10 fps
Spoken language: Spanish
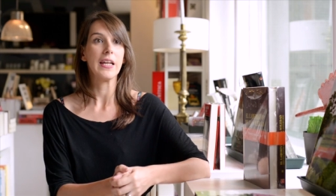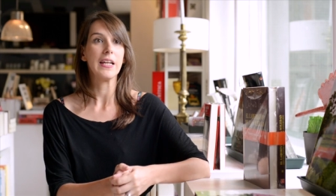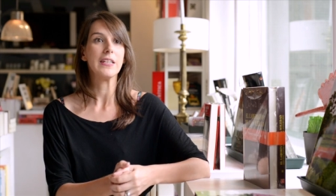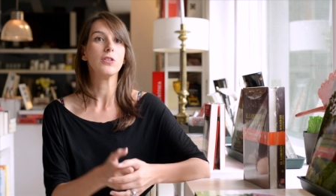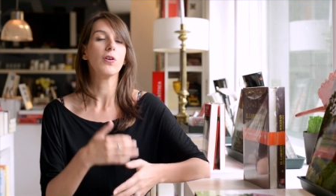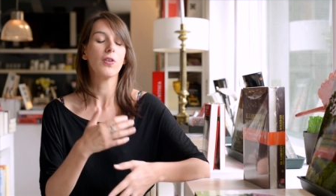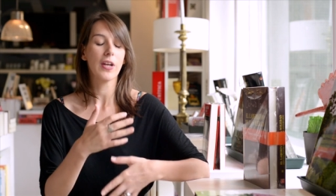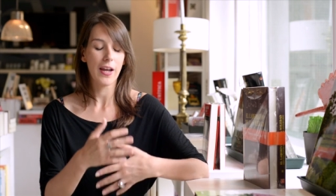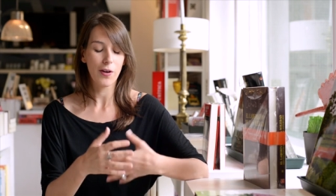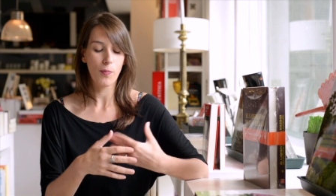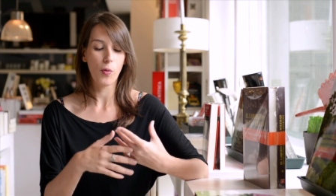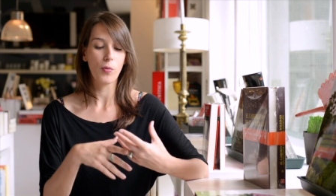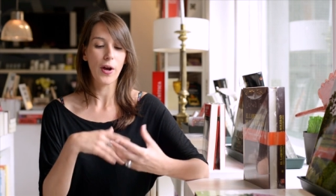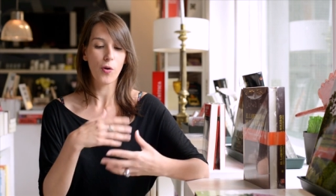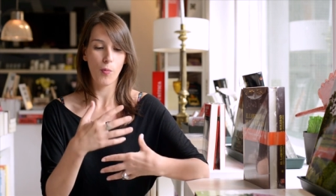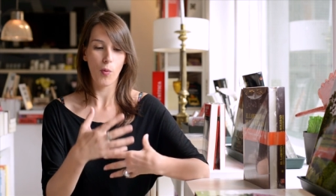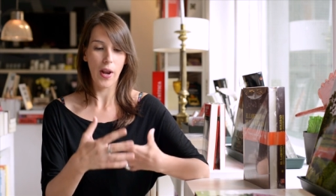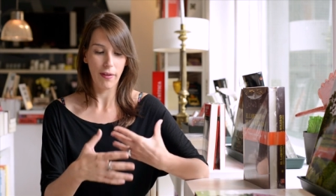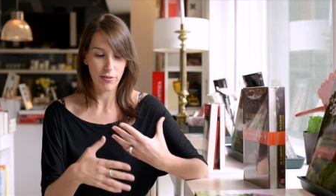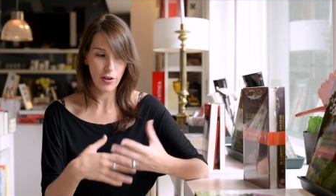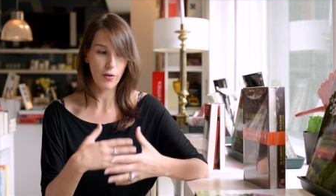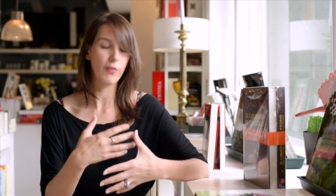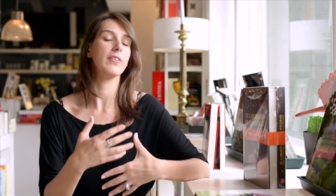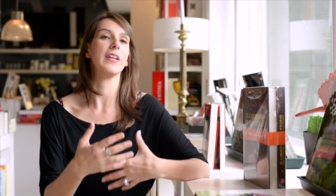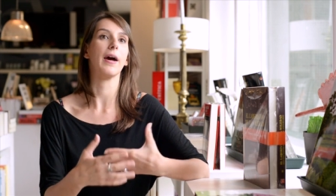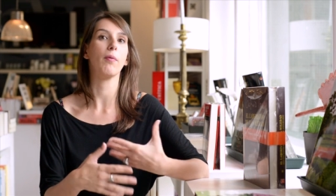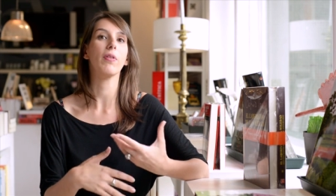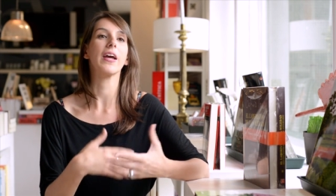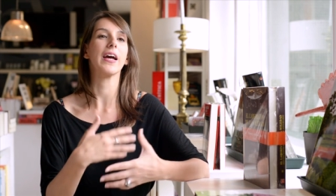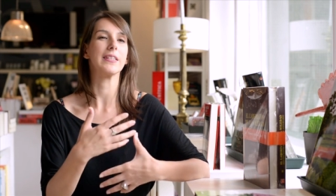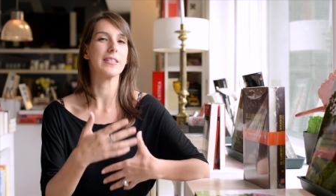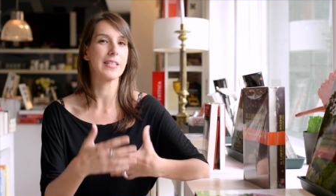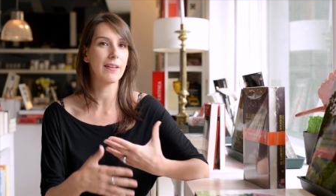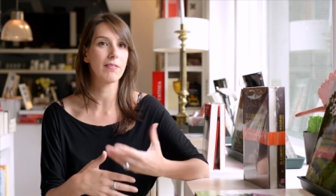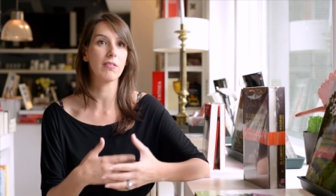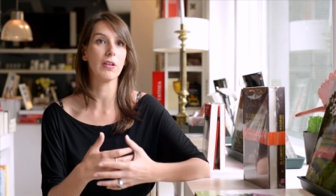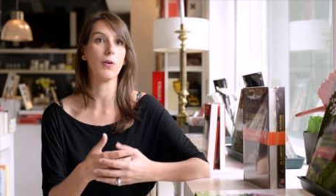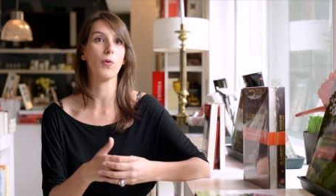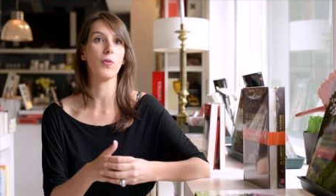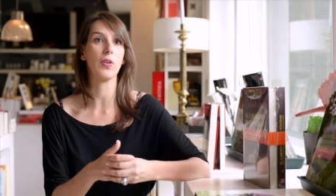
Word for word: y yo creo que hay como una acumulación, digamos, de cansancio,